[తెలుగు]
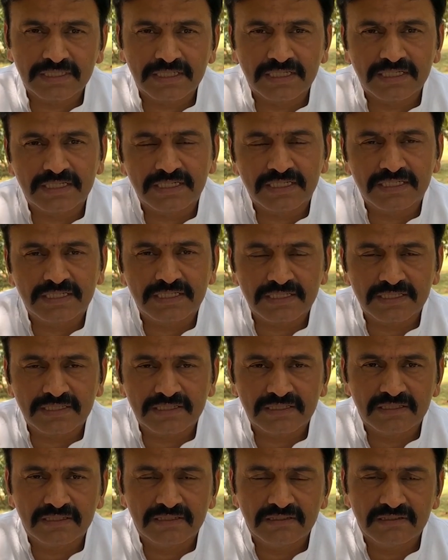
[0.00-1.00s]
లాజిక్ ఏంటంటే
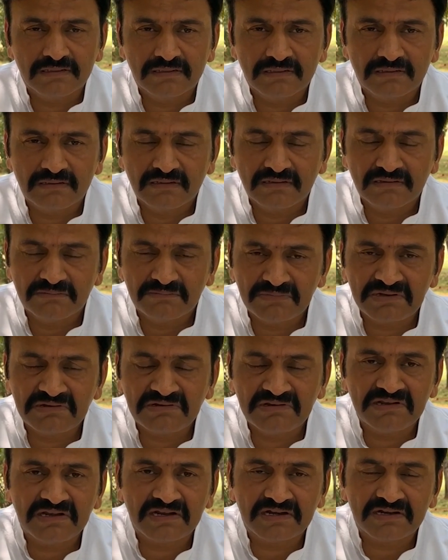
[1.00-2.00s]

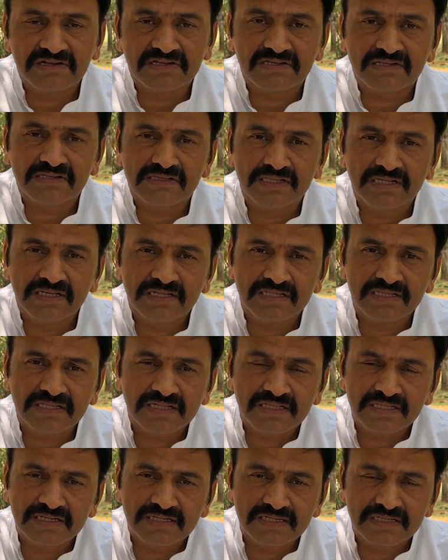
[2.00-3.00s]
మరి ఇల్లు అడ్రస్లు
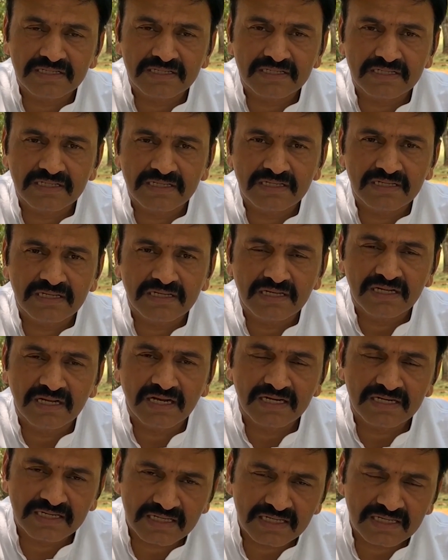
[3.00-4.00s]
తెలియదు కదండి
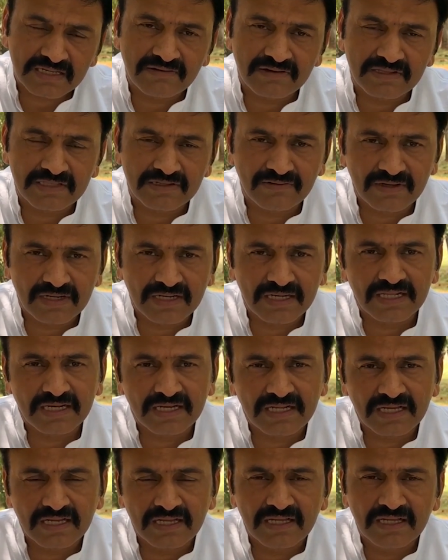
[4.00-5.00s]
అంటే
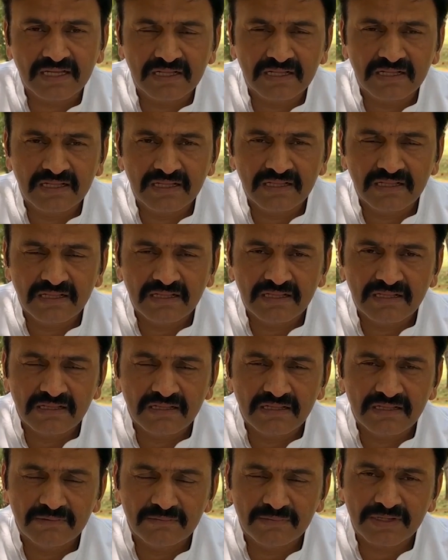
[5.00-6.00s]
వెధవల్లారా
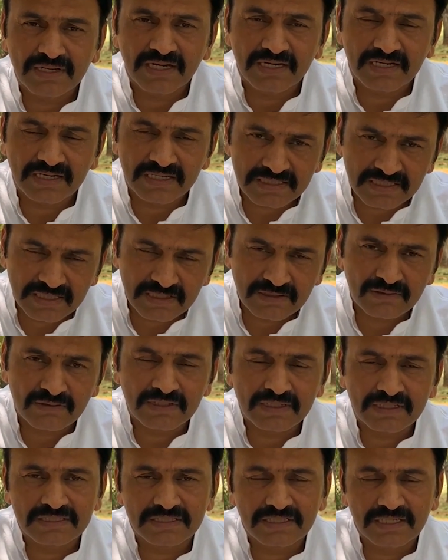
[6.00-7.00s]
మీరు అడ్రస్ లేని
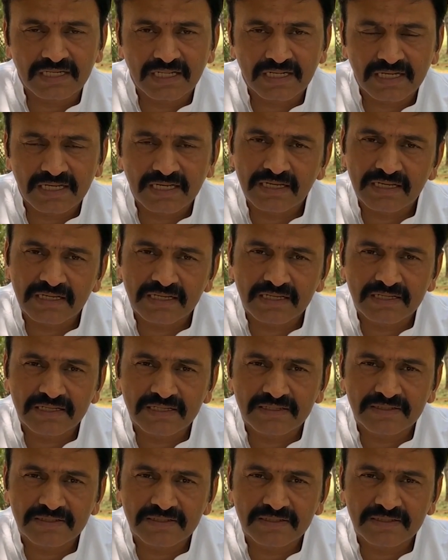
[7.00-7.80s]
వాళ్ళకి ఇస్తున్నారా